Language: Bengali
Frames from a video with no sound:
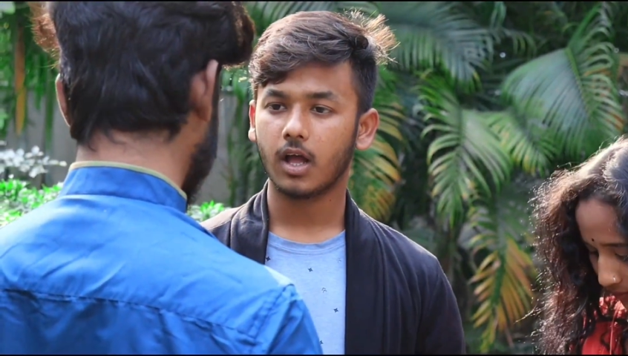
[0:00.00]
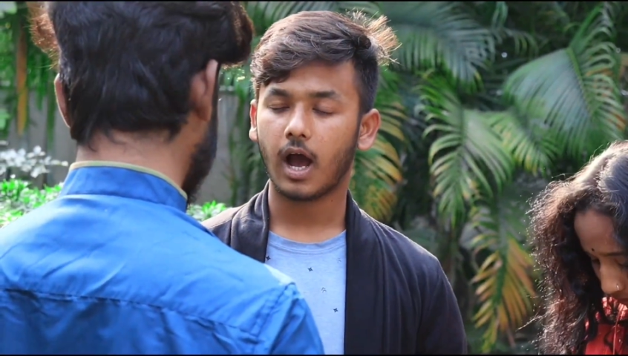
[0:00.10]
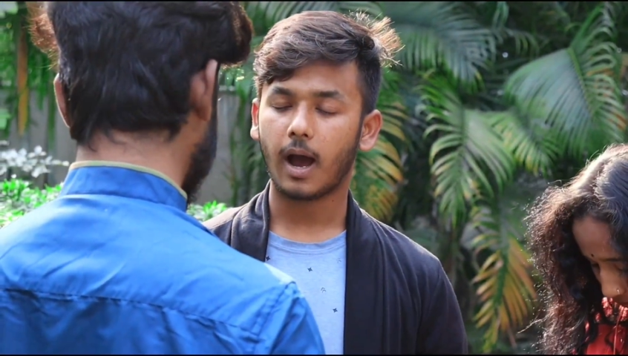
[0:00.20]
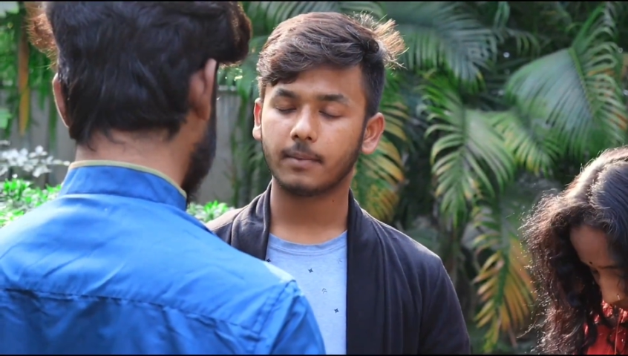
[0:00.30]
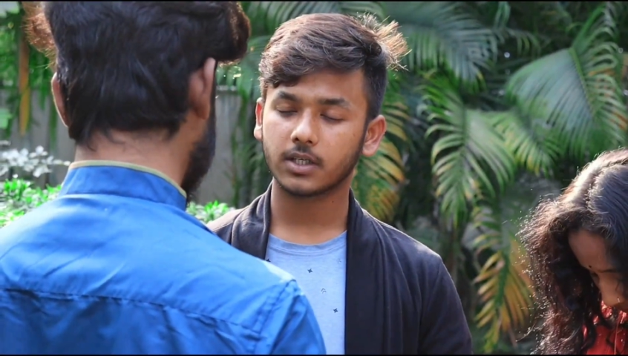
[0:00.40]

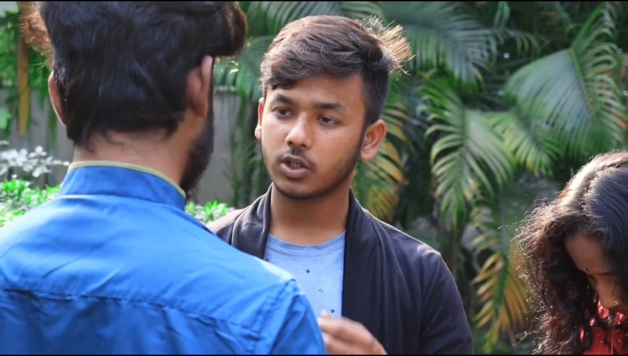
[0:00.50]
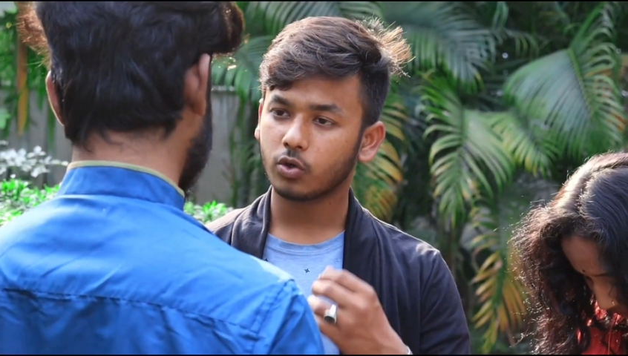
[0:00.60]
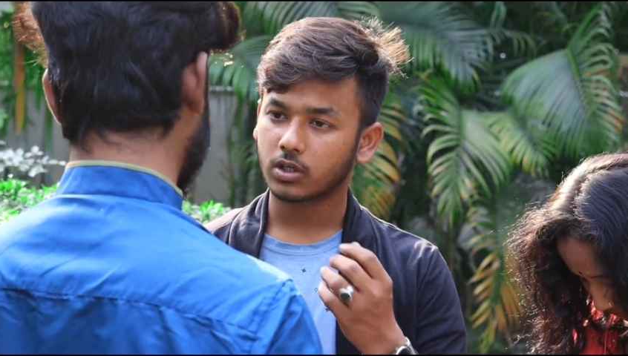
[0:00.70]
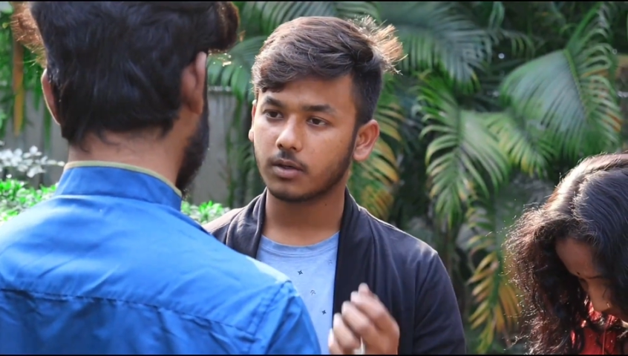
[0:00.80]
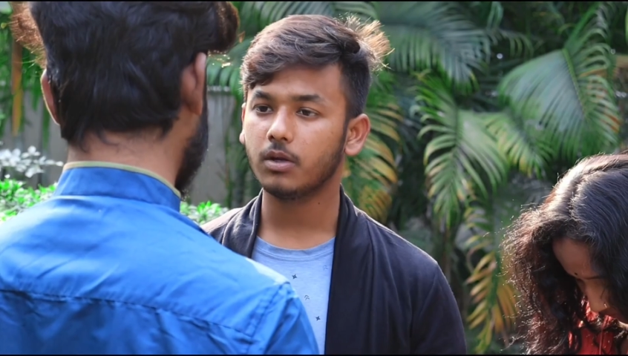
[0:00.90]
আপনার সাথে
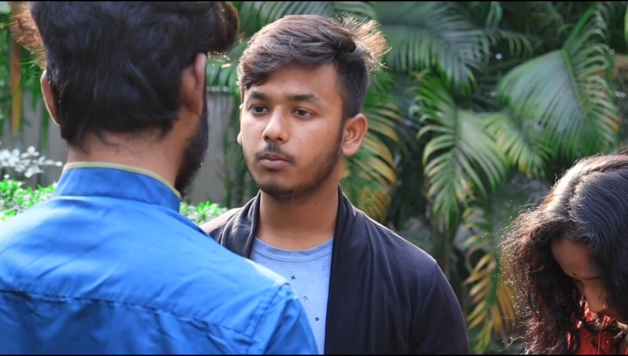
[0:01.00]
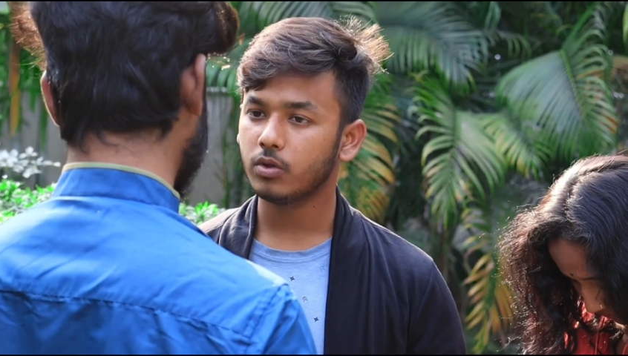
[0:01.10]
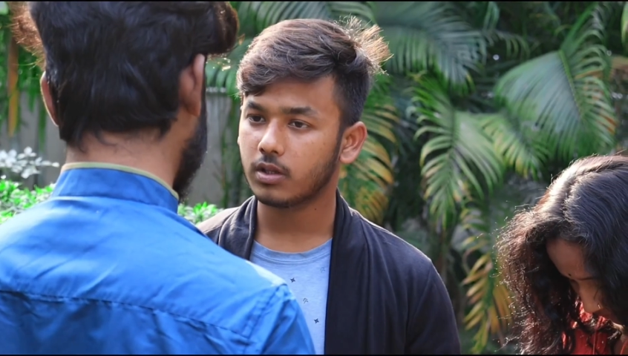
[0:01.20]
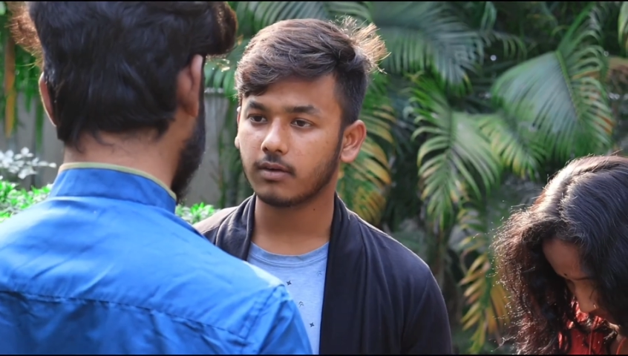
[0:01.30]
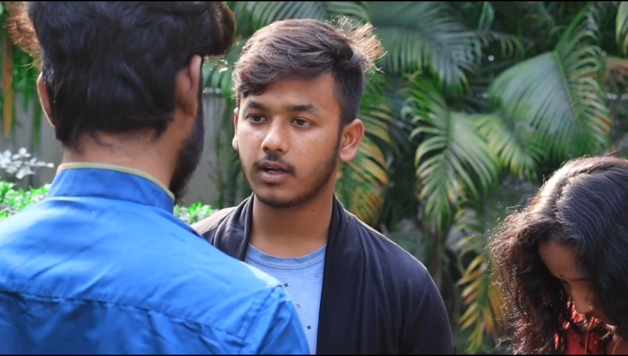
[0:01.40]
কথা বলে
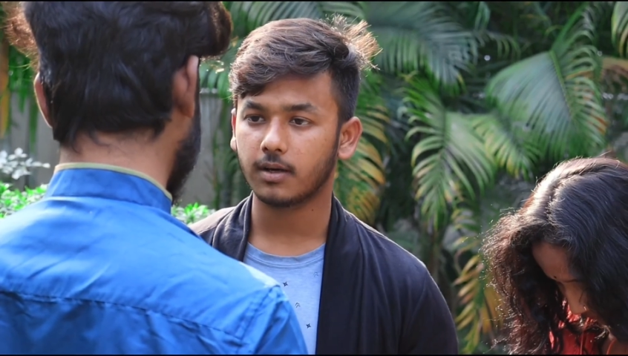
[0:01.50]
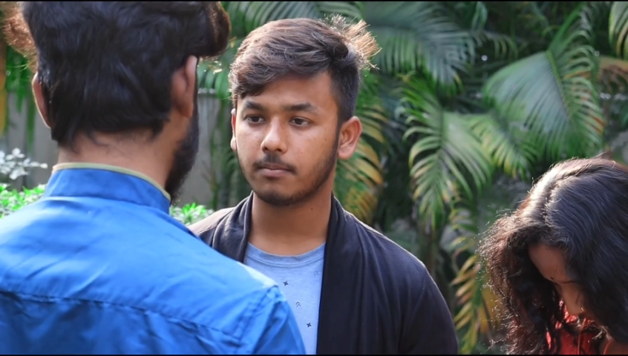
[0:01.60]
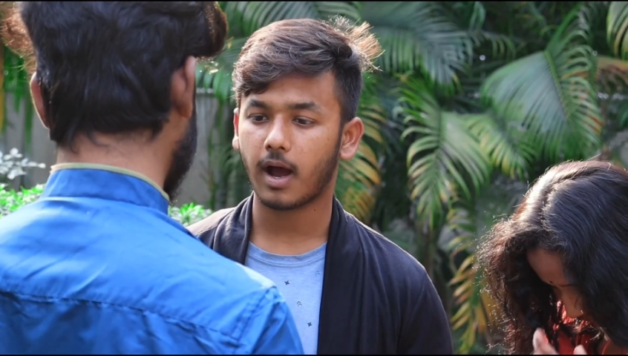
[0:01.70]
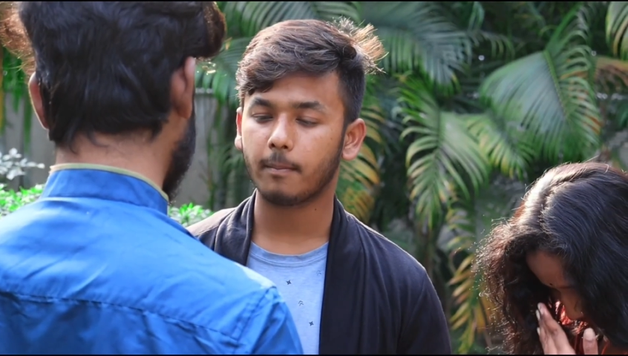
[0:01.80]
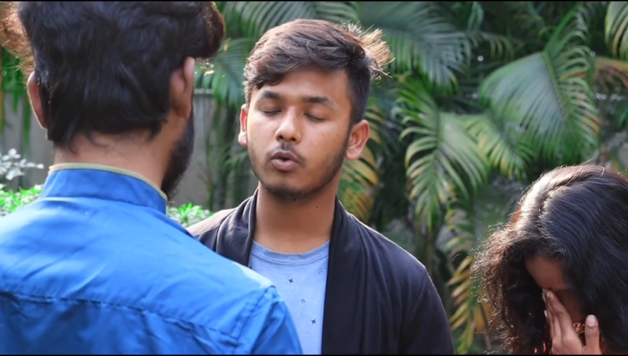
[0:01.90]
বুঝতে পারলাম
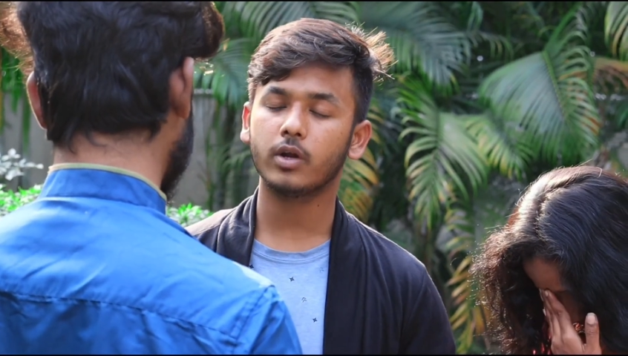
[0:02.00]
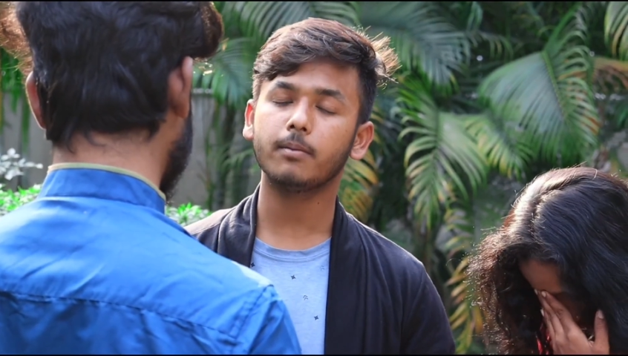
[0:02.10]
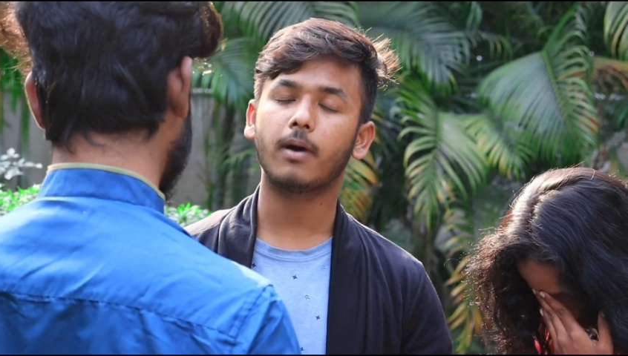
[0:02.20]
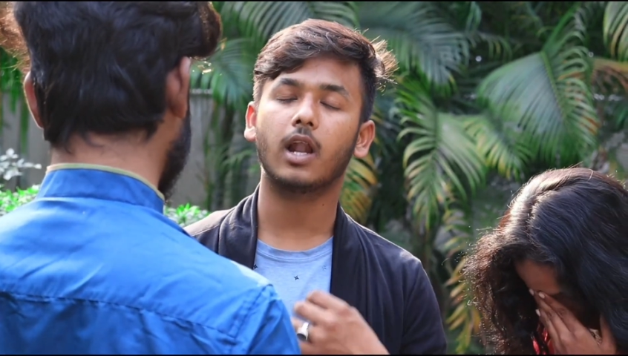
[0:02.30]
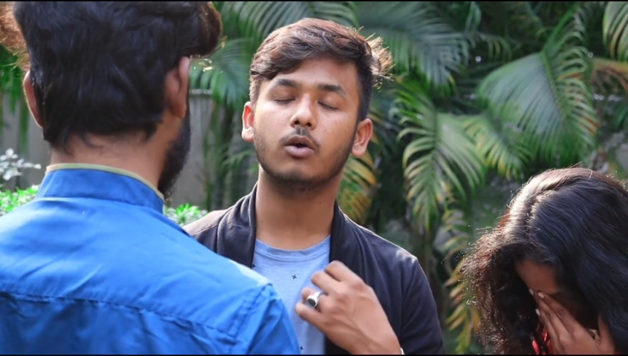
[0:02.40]
আপনি অনেক
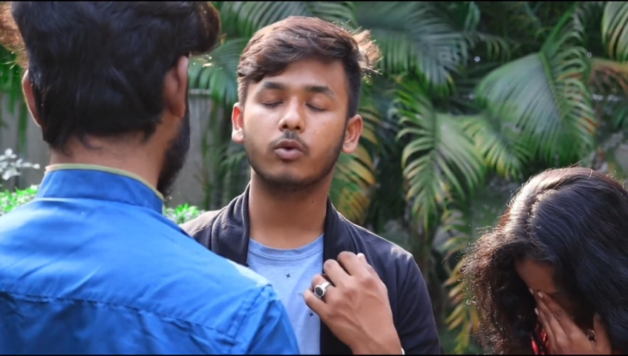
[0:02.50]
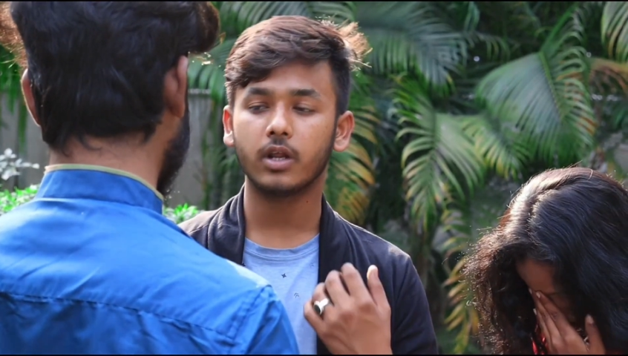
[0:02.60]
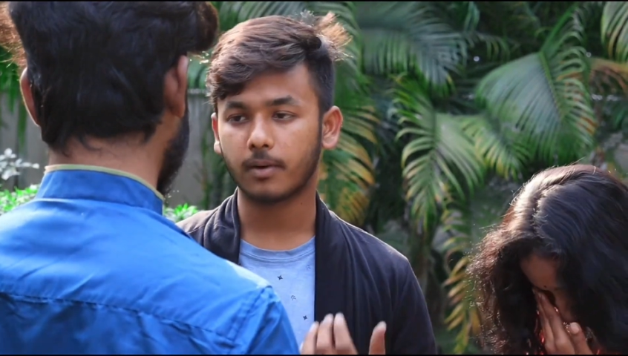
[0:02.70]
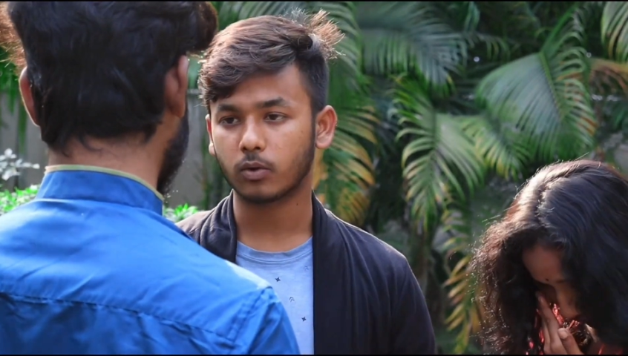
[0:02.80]
ভালো মনের